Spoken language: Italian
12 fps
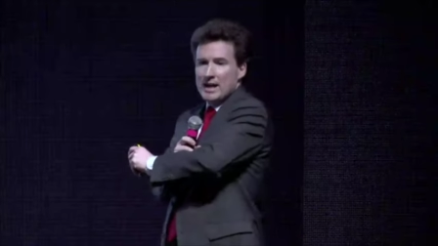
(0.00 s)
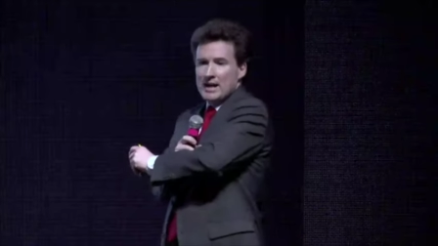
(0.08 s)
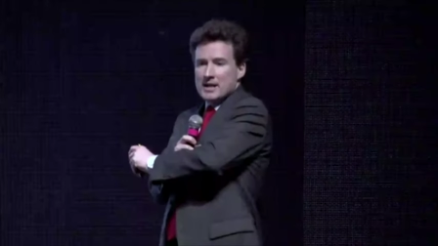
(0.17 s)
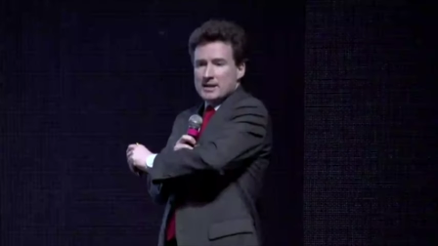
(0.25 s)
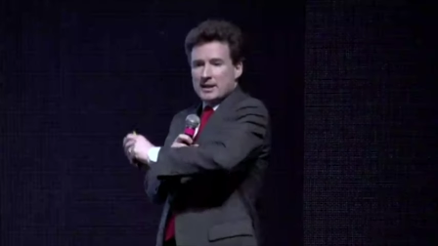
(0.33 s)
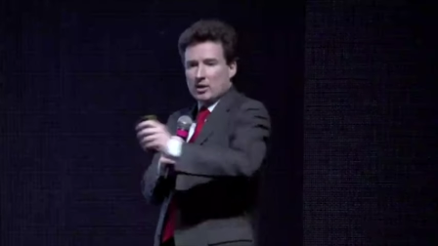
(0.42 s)

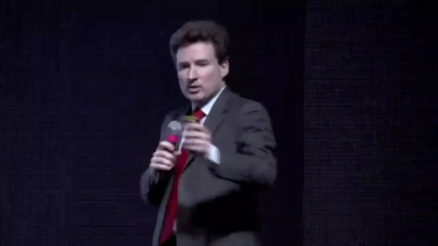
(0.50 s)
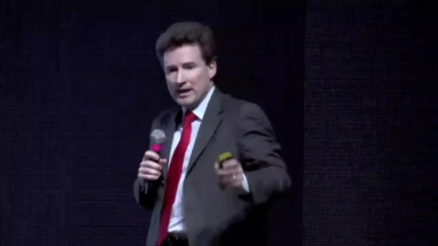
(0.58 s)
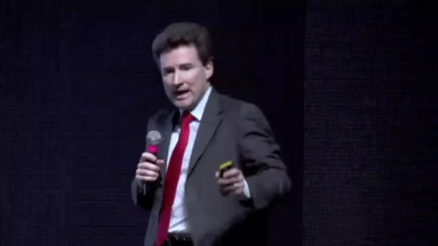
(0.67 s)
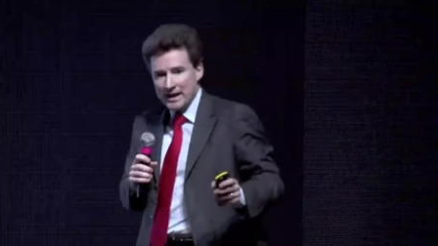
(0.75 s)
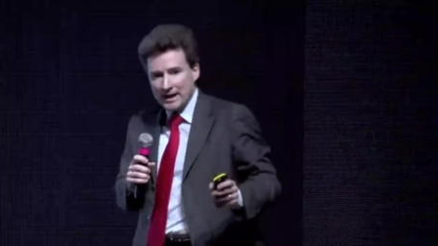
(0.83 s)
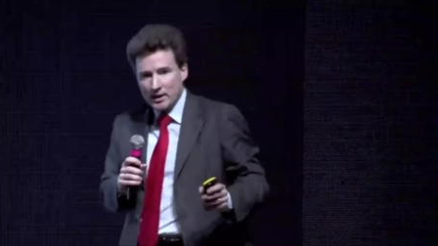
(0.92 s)

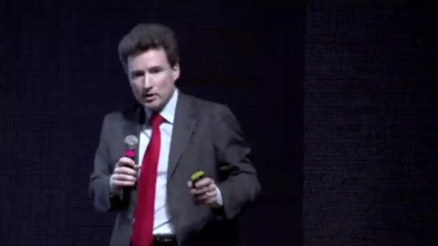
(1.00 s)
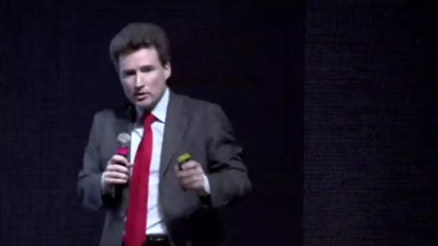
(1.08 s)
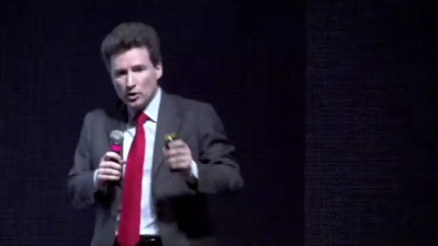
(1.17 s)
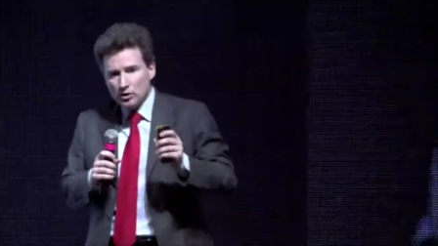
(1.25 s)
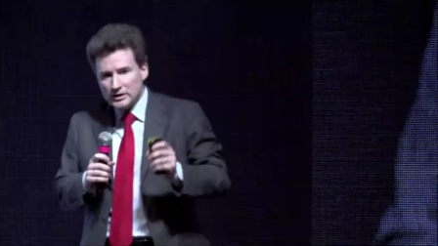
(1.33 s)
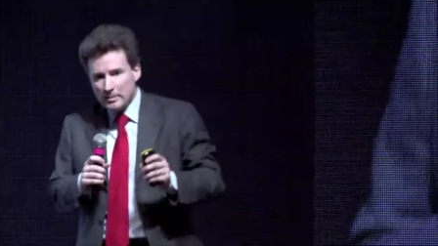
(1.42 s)
straordinaria,
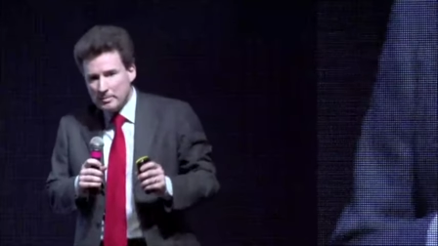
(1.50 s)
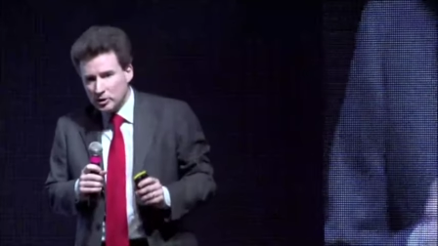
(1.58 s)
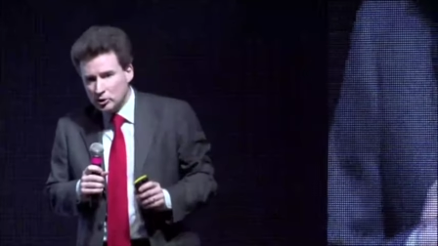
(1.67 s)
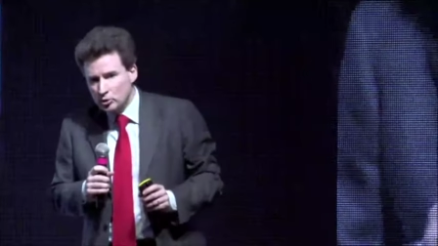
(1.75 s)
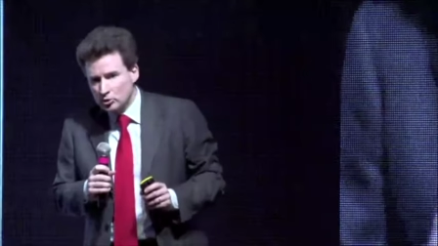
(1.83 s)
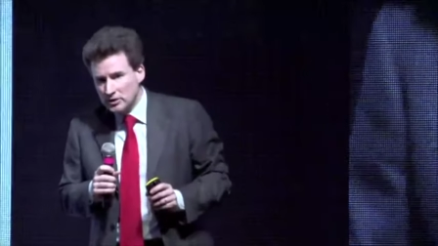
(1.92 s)
non
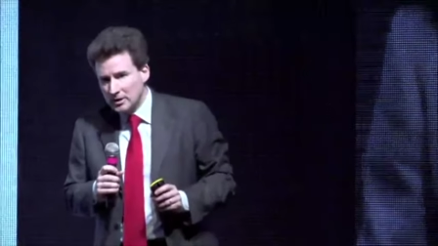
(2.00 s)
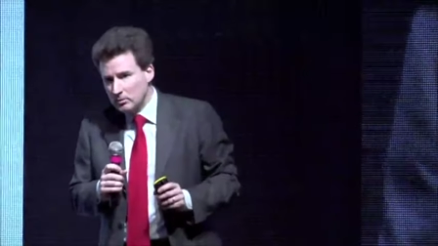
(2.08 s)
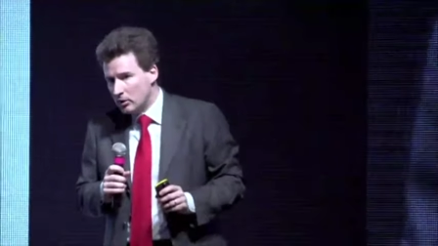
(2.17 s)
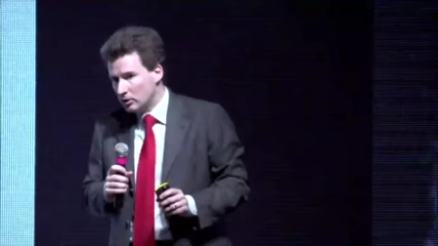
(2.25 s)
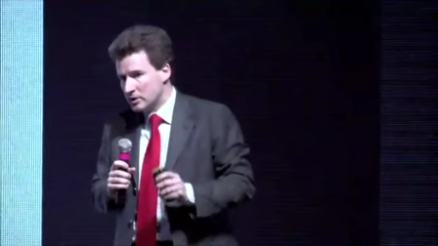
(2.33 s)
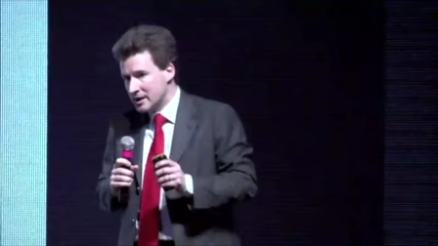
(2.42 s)
dappertutto nel
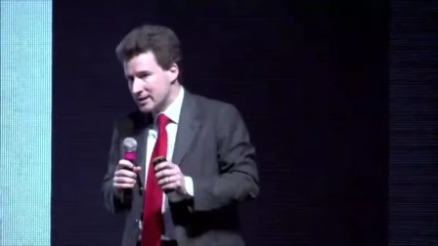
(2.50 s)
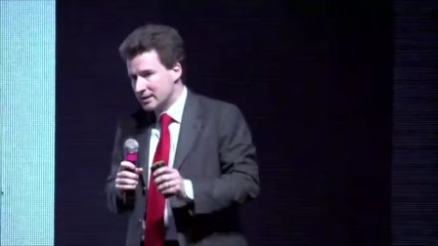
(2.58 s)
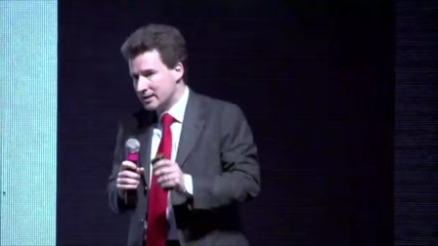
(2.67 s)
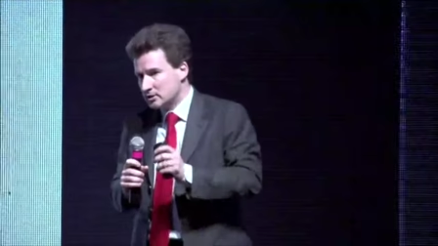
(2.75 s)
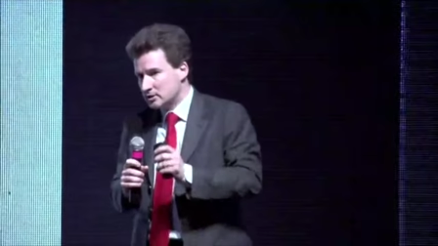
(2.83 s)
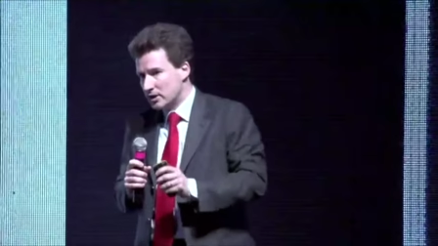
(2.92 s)
mondo esiste il
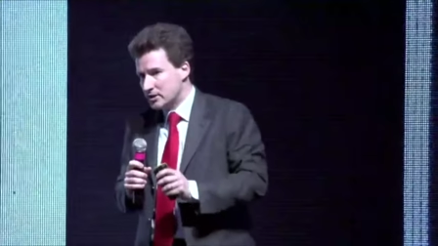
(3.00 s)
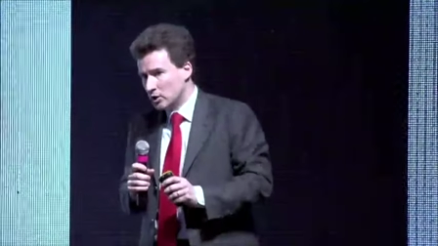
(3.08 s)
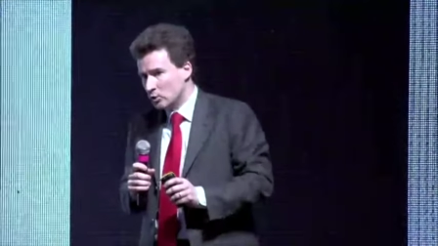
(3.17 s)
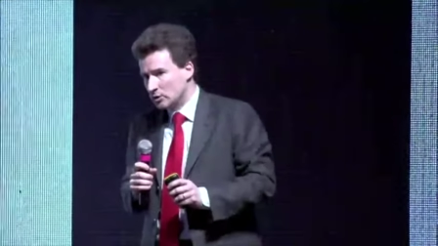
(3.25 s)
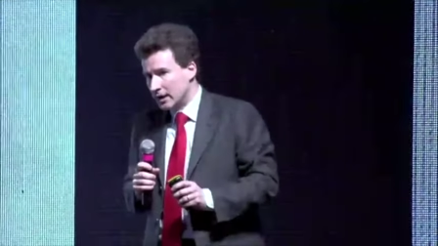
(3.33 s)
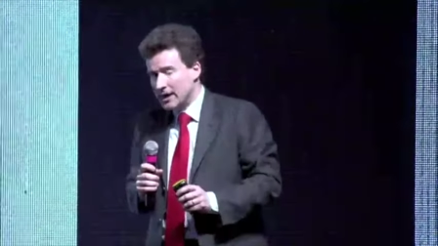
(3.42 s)
diritto alla
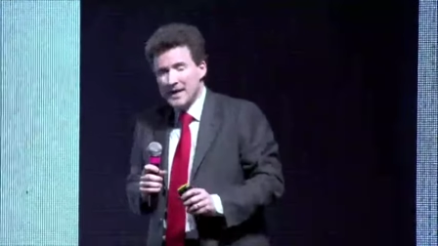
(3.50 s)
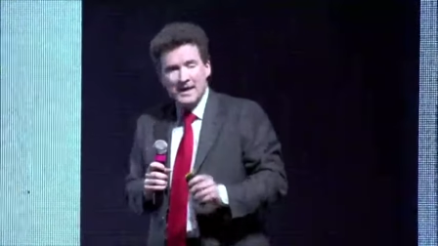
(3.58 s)
salute.